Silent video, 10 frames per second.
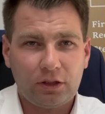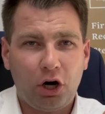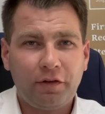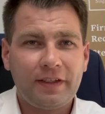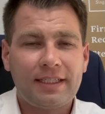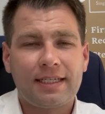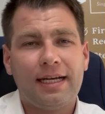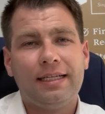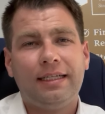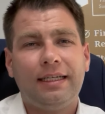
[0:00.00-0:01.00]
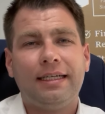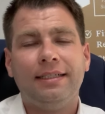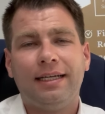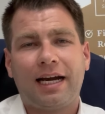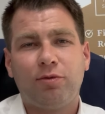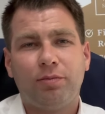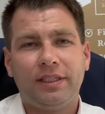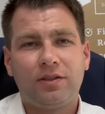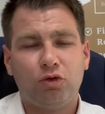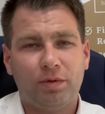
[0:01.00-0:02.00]
offiziell in der
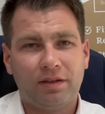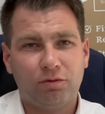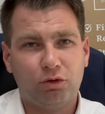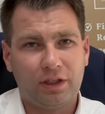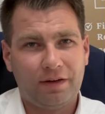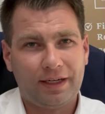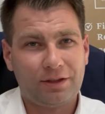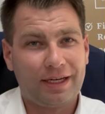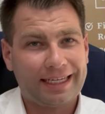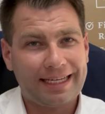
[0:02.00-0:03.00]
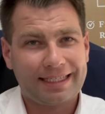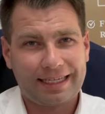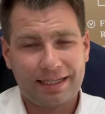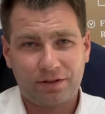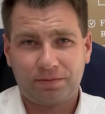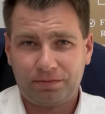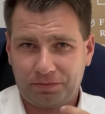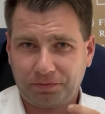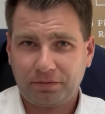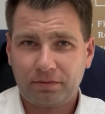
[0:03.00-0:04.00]
Republik Zypern wohnhaft. Also ein ganz, ganz
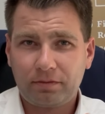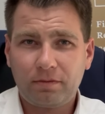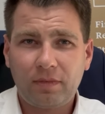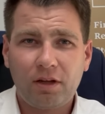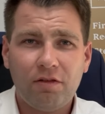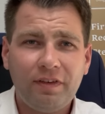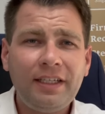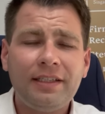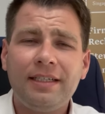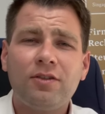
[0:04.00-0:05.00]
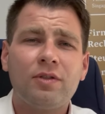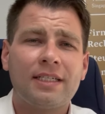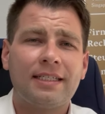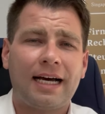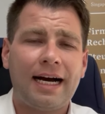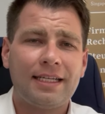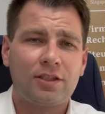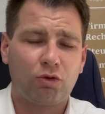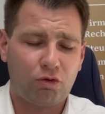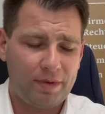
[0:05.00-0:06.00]
wichtiges und
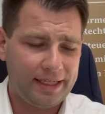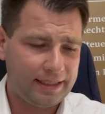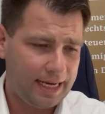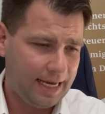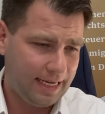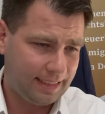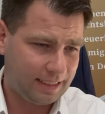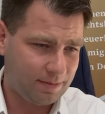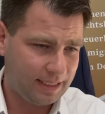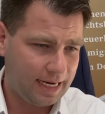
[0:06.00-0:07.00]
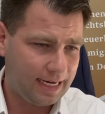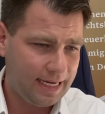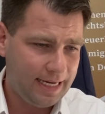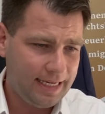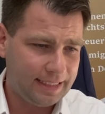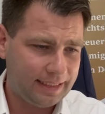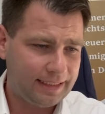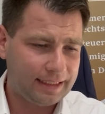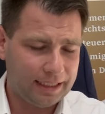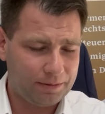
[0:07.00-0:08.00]
zentrales Dokument, das man da
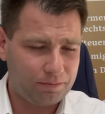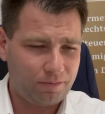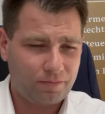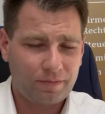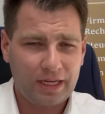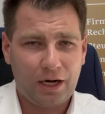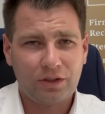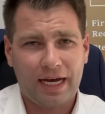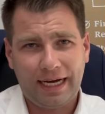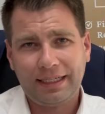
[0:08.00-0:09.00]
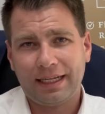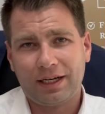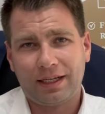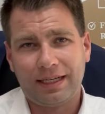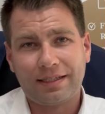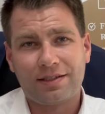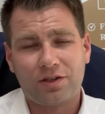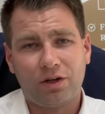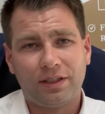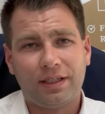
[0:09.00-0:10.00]
nicht ähm, außer Acht lassen
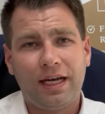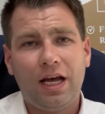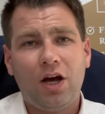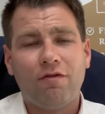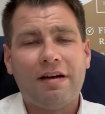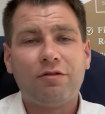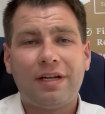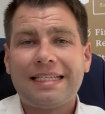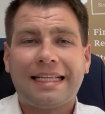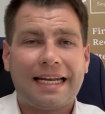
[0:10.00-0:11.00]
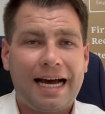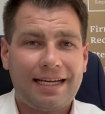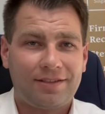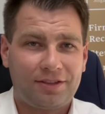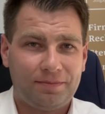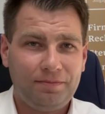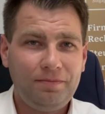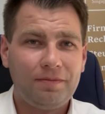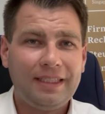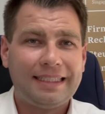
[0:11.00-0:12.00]
sollte. Wenn du das dann hast,
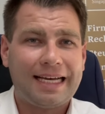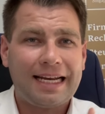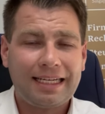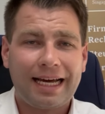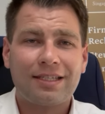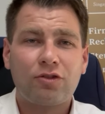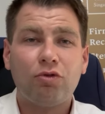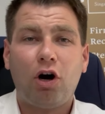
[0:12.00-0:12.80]
dann kannst du